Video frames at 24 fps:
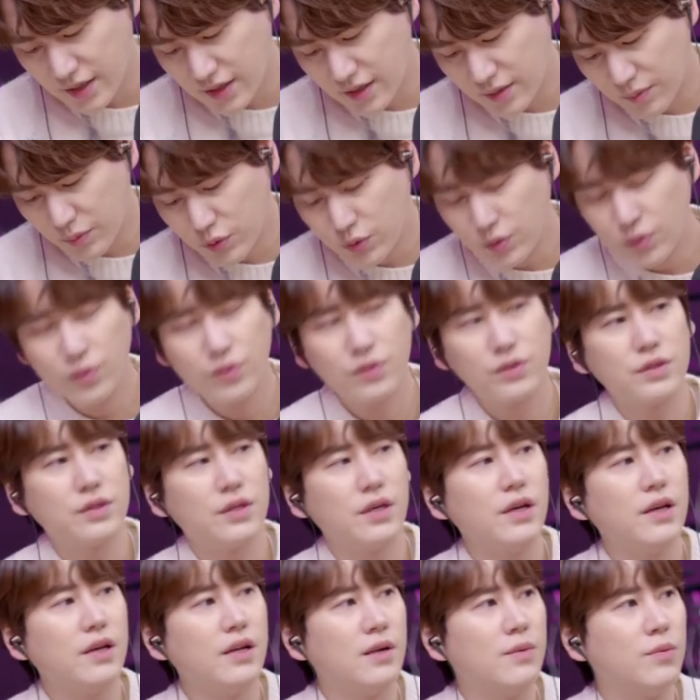아, 보통
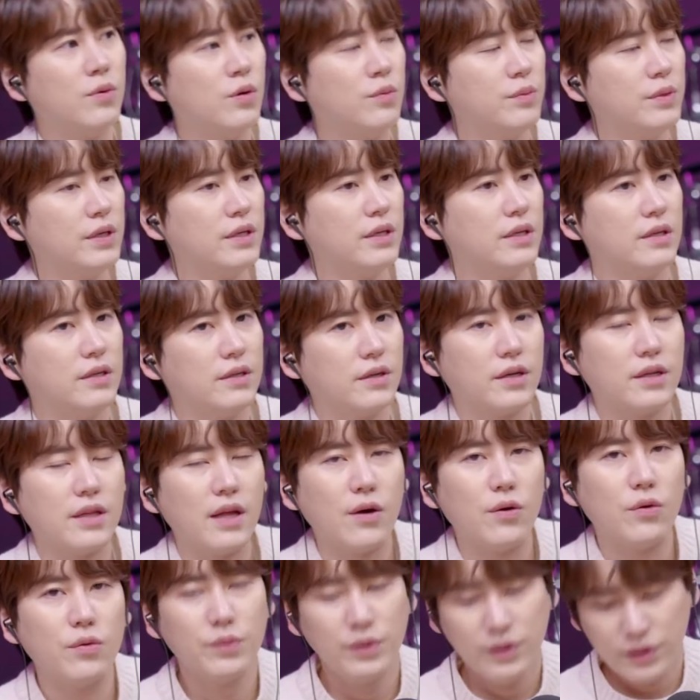새 앨범이 이렇게
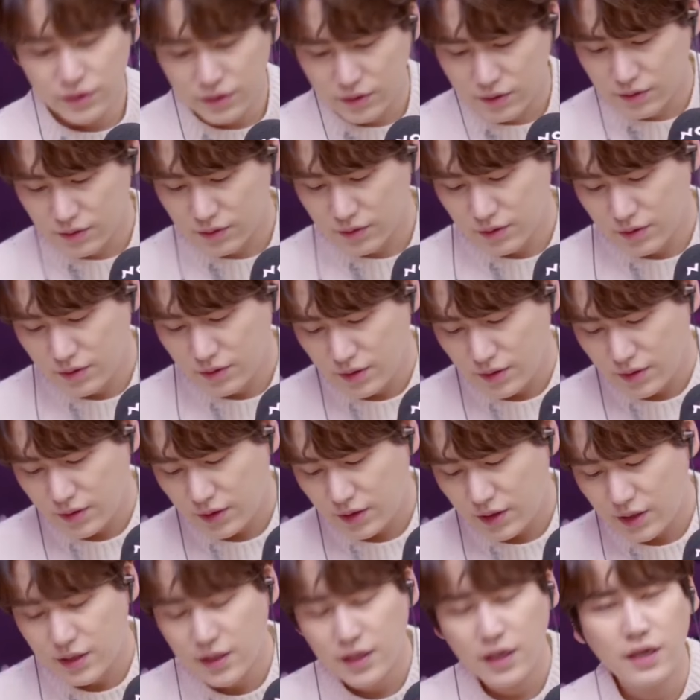나오면
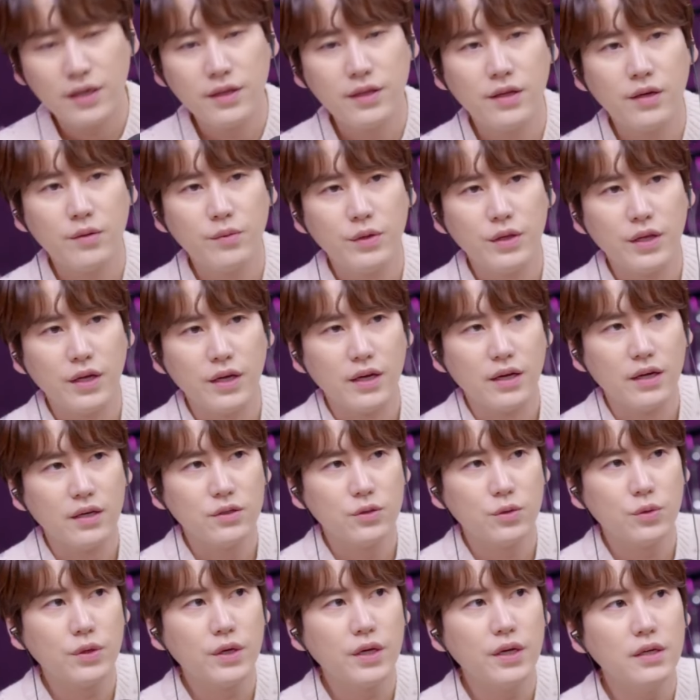기자
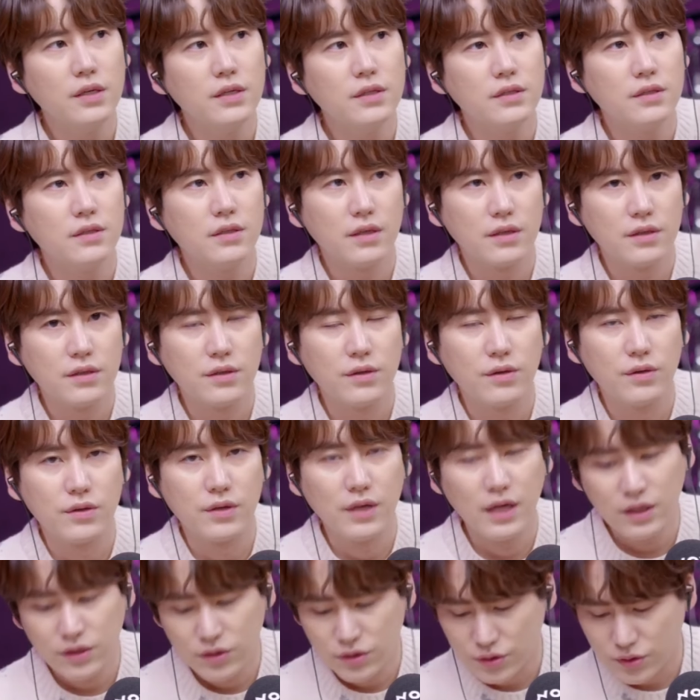간담회나 쇼케이스 같은
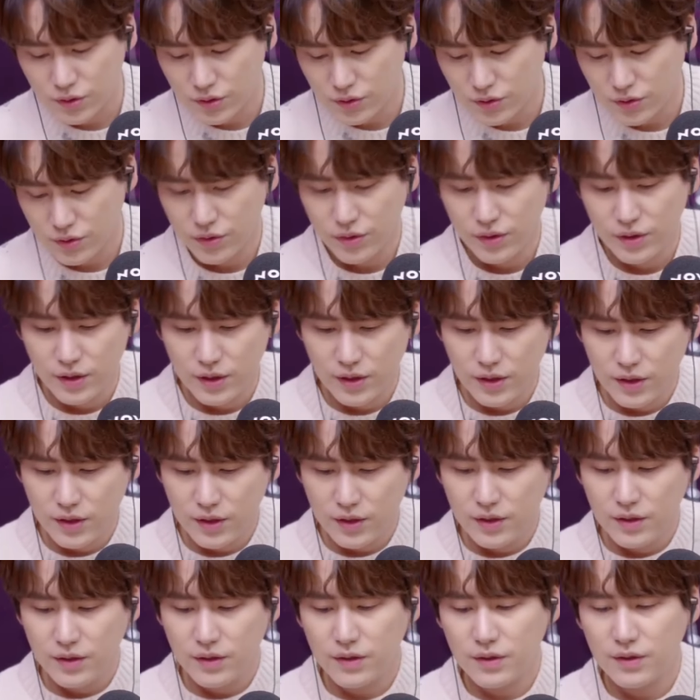거를 하죠.
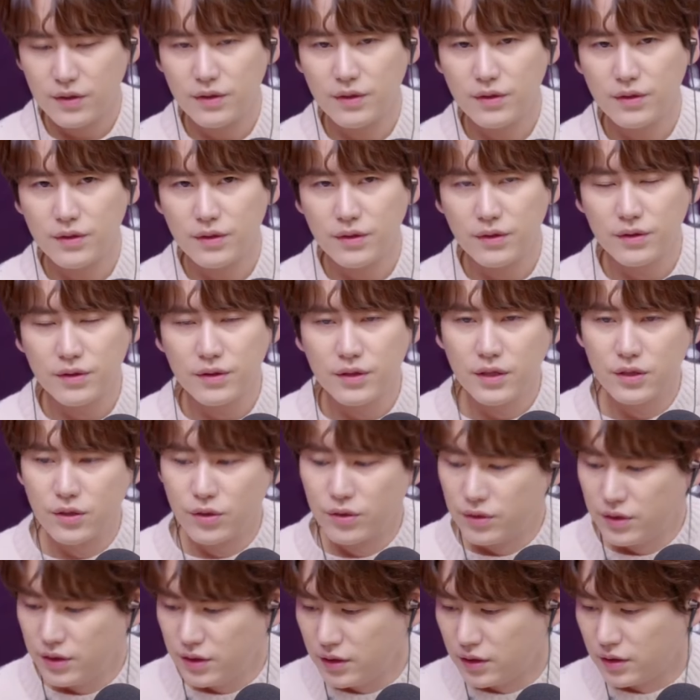어 근데
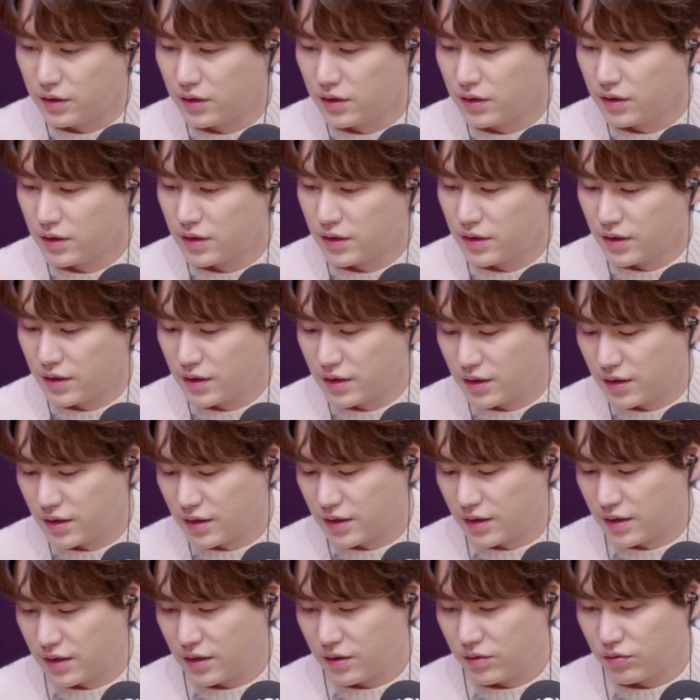저는
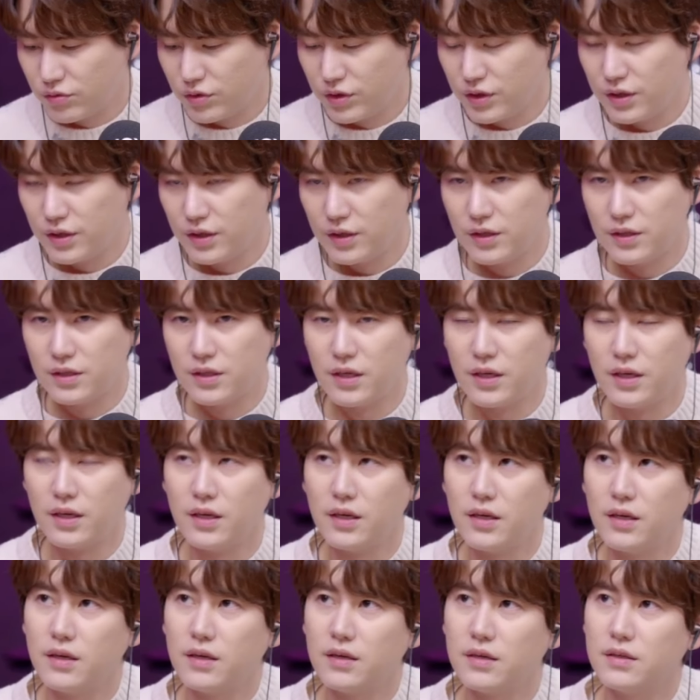우리
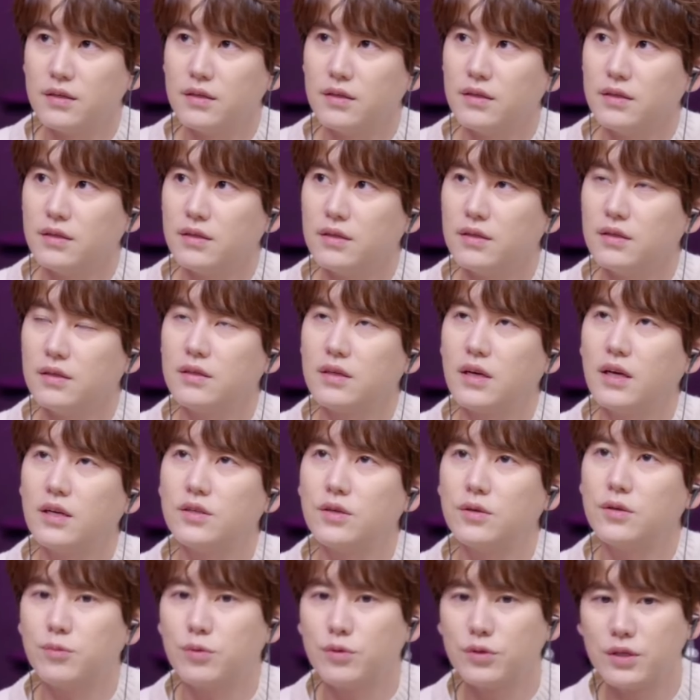제 그
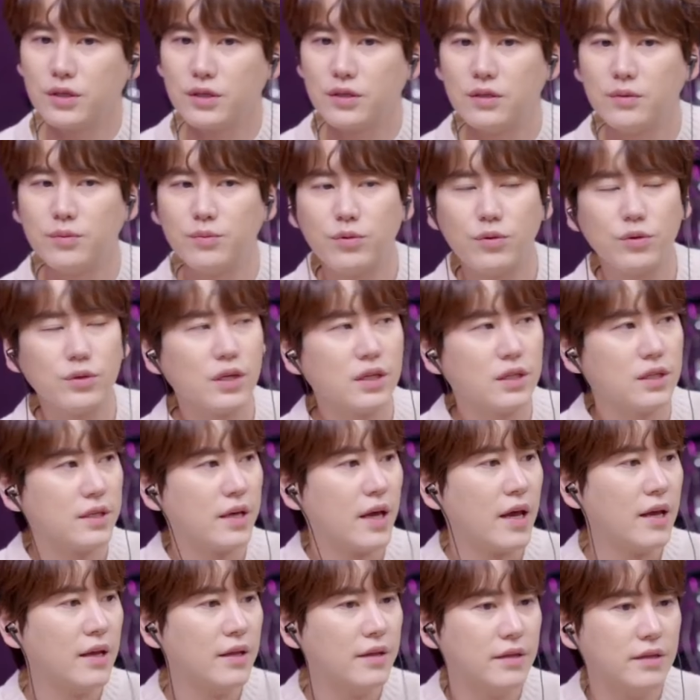계절 프로젝트
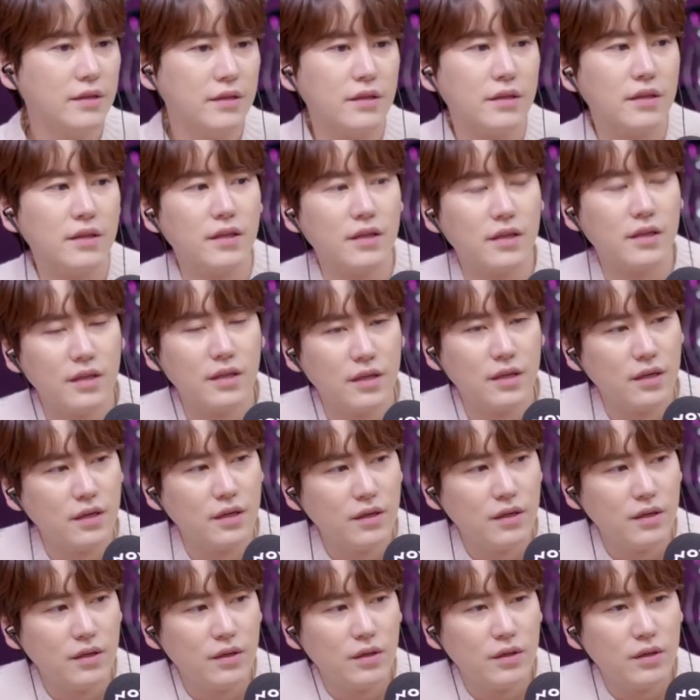프로젝트 개는
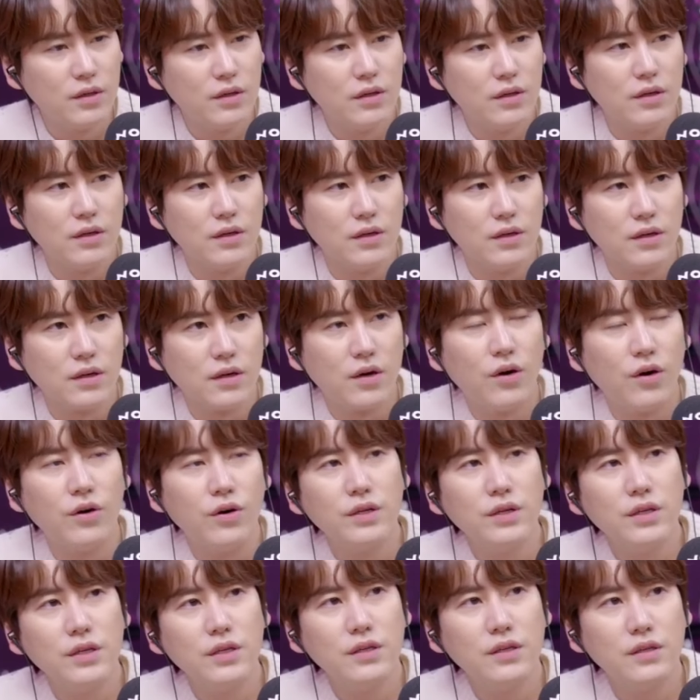어,
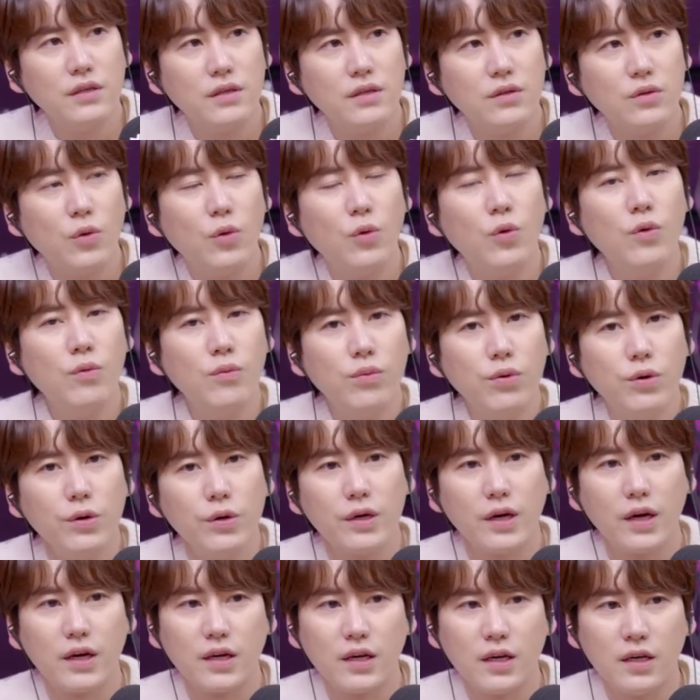거의
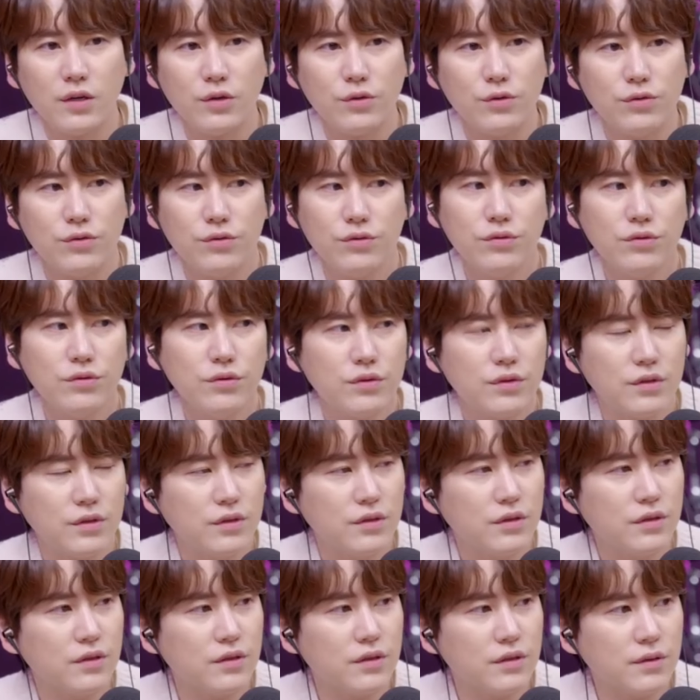노홍보에 가까운
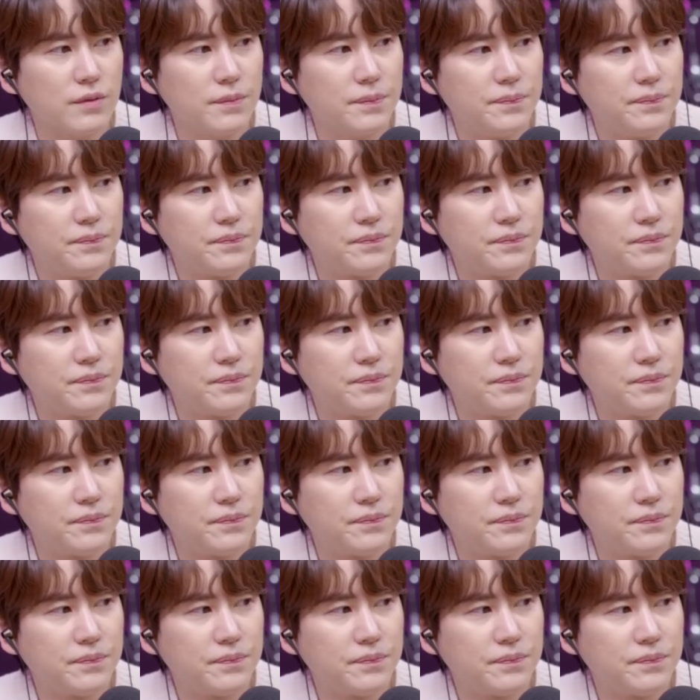어,